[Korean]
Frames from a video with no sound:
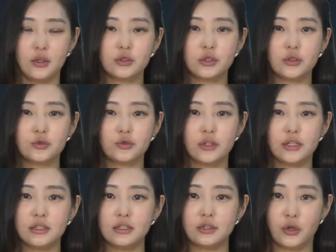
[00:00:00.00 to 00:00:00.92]

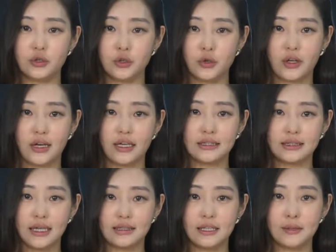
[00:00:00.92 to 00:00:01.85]
연천군에는
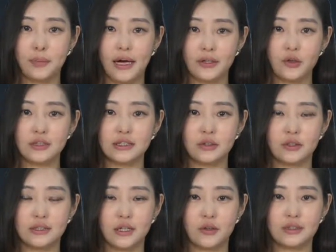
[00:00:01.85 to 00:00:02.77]
6개의 차단
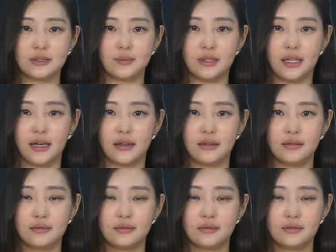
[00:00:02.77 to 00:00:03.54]
방역시설이 생겼습니다.